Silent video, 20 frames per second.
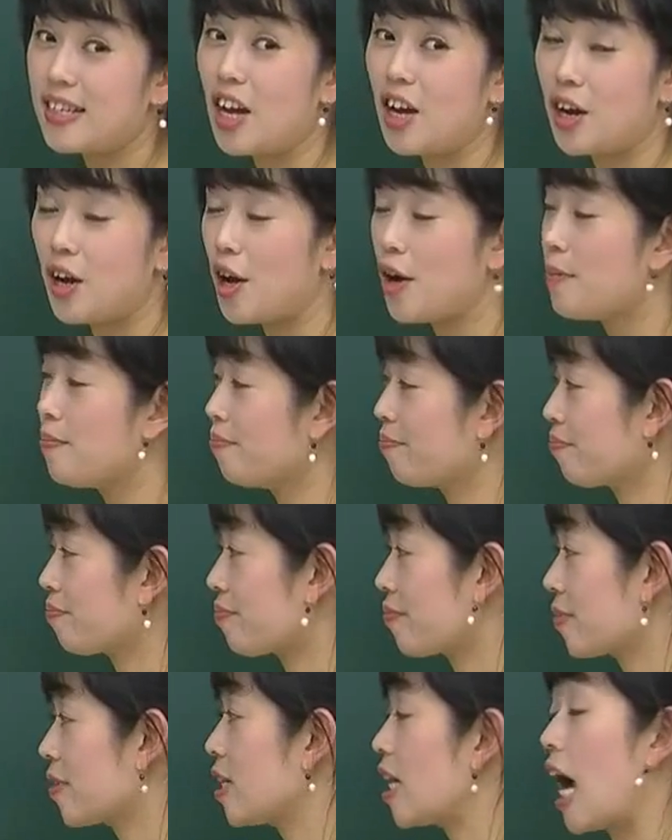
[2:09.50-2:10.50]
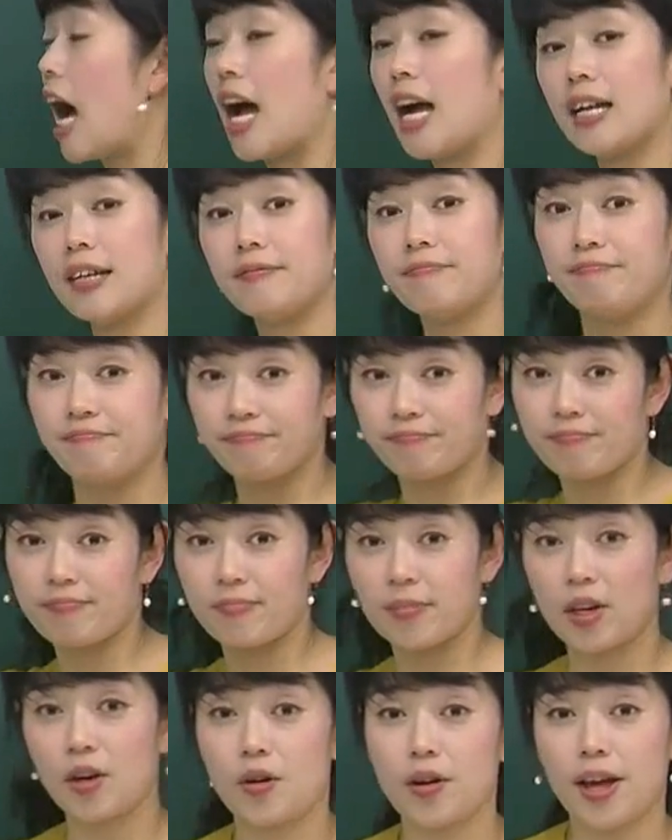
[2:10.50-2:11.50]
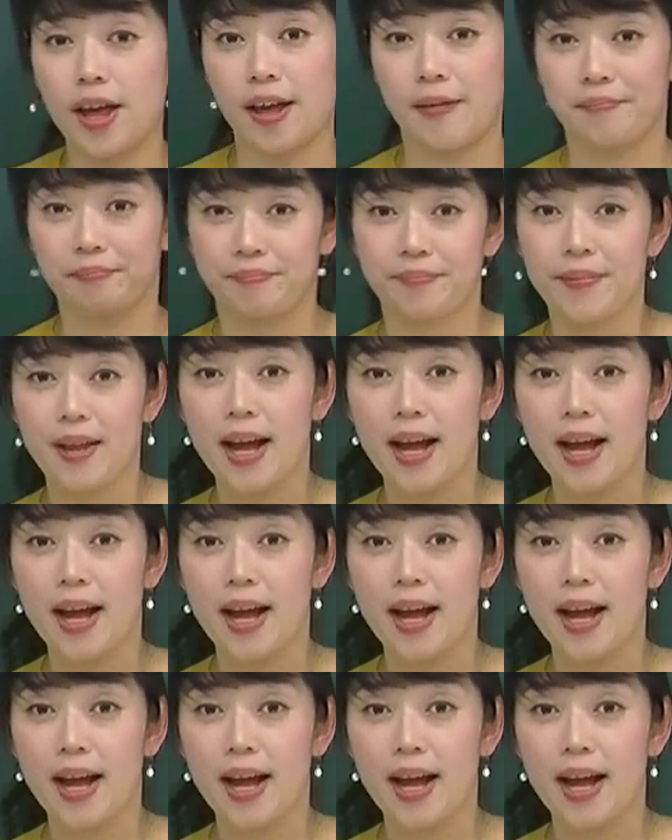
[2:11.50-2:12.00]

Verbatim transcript: 이 사람, 이 아, 이렇게